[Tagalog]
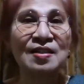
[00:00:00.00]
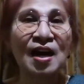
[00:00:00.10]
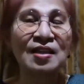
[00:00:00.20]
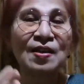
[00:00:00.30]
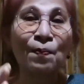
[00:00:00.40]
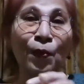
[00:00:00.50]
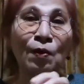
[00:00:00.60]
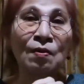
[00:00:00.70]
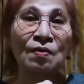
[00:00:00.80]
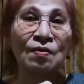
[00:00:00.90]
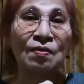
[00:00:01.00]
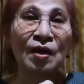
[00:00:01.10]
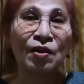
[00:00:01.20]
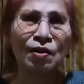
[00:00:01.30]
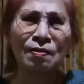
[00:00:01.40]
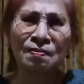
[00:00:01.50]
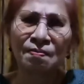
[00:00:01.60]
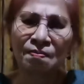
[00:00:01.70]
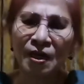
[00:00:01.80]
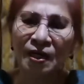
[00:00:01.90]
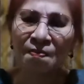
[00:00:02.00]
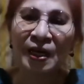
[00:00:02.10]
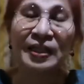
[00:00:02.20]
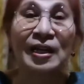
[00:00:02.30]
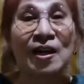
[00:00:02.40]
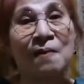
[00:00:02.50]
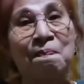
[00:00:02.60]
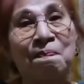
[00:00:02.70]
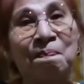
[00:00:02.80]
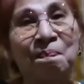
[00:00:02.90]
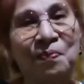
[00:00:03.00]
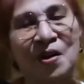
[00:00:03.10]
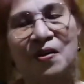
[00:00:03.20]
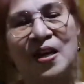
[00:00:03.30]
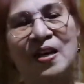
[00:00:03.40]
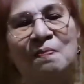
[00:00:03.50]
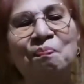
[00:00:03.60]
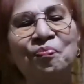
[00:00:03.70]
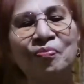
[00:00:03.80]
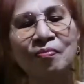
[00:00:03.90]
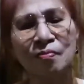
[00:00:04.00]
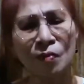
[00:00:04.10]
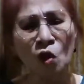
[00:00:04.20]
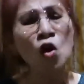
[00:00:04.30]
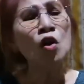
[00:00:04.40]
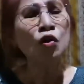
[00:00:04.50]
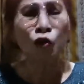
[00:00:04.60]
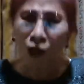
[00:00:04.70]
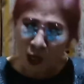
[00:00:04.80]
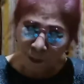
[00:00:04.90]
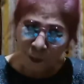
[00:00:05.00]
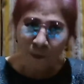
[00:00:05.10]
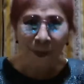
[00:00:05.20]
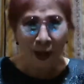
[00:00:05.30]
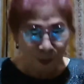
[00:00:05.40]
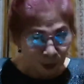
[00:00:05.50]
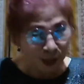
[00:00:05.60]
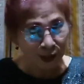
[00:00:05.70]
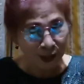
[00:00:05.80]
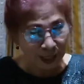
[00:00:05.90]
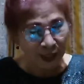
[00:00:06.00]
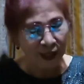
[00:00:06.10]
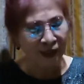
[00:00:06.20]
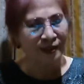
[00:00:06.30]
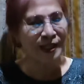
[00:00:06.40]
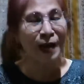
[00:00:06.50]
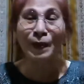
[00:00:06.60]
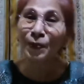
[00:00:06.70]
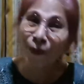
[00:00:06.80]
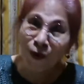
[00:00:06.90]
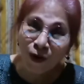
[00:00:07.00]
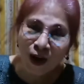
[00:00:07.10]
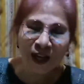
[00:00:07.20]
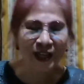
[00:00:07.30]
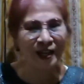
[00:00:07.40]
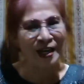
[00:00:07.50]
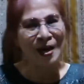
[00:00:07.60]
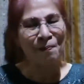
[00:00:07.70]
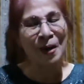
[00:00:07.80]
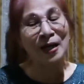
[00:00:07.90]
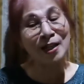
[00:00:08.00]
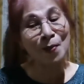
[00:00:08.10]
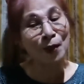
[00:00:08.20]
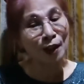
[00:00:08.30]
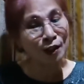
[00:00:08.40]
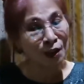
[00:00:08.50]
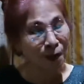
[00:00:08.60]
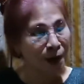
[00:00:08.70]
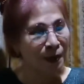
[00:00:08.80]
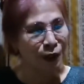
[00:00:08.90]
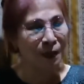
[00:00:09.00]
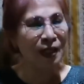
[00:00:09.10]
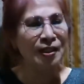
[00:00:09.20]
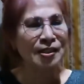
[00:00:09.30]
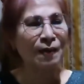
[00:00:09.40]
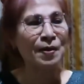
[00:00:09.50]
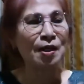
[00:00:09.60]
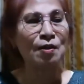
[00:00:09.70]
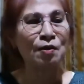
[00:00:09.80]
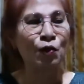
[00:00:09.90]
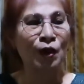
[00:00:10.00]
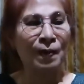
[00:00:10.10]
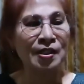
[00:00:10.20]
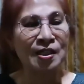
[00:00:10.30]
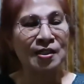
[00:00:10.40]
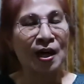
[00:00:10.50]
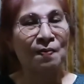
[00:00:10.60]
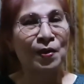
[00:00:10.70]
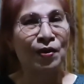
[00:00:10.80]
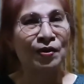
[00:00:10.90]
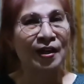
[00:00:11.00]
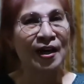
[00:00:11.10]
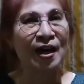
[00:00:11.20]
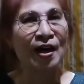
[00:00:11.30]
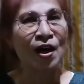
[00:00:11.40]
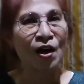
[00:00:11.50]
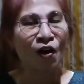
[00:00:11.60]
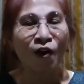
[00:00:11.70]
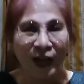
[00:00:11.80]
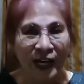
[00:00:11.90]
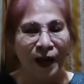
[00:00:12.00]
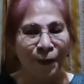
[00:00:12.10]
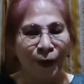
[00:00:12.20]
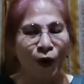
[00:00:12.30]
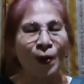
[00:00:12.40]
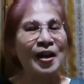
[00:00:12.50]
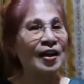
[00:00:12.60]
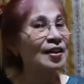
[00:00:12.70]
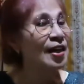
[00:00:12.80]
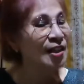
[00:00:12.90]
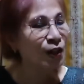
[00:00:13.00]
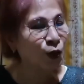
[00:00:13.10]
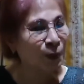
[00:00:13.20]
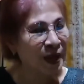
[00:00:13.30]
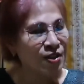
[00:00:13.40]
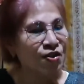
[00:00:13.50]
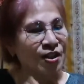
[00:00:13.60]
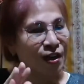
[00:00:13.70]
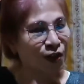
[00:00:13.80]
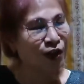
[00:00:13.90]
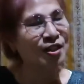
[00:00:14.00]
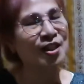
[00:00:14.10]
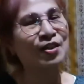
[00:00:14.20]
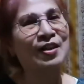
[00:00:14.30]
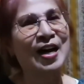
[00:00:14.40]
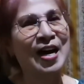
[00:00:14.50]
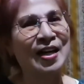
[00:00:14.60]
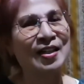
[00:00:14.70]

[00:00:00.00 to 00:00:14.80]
Ay, sampung, ano yun? Mag, magkatakip. Okay. So, yun lang po. Pabo lang again. Salamat po. Ang pangit naman kasi, di ba? Mas maganda sabi. Di ba, sinasabi yon Kaya, okay lang po. 182 pesos ang cost nito lahat.